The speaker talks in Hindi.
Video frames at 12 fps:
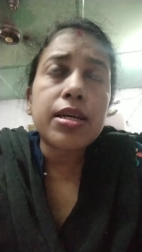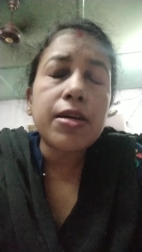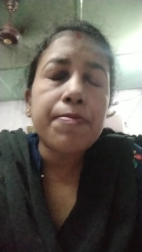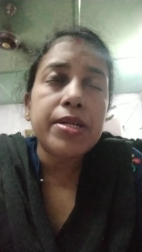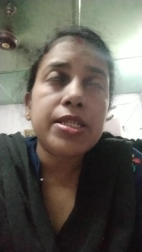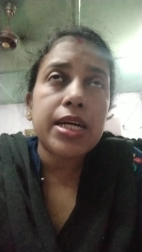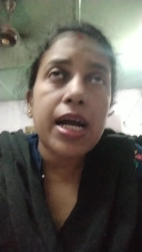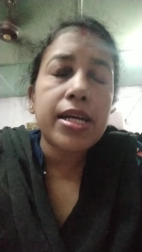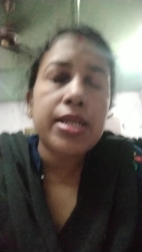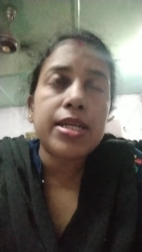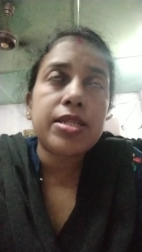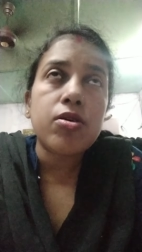कहीं पर जा
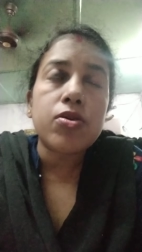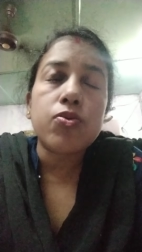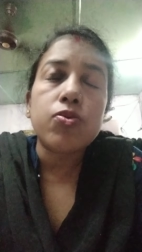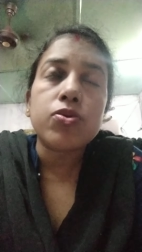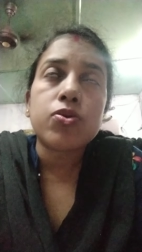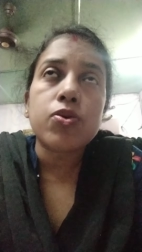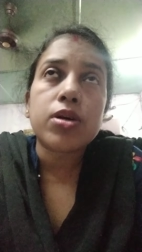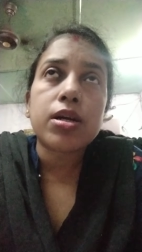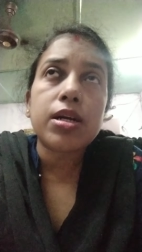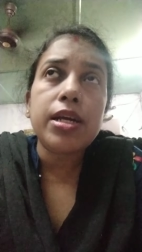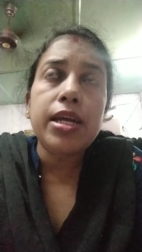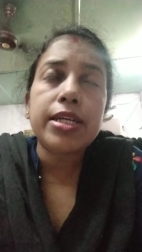रहे थे उनको
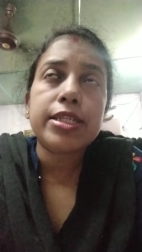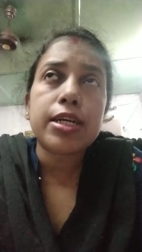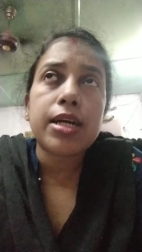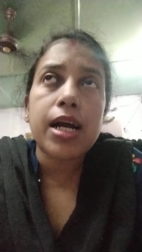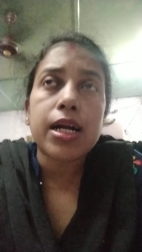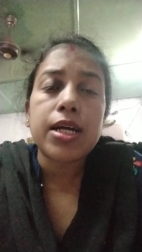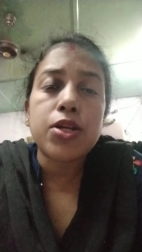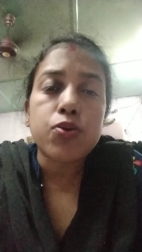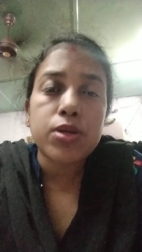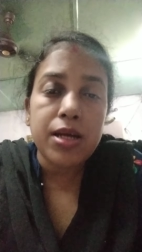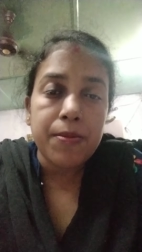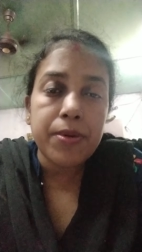एक जगह आकर
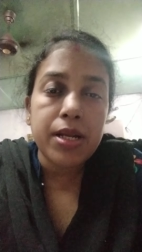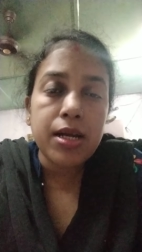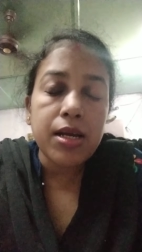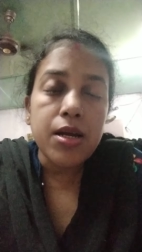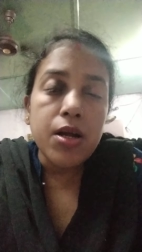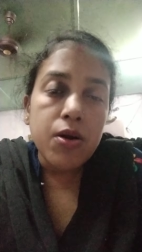रुकना पड़ा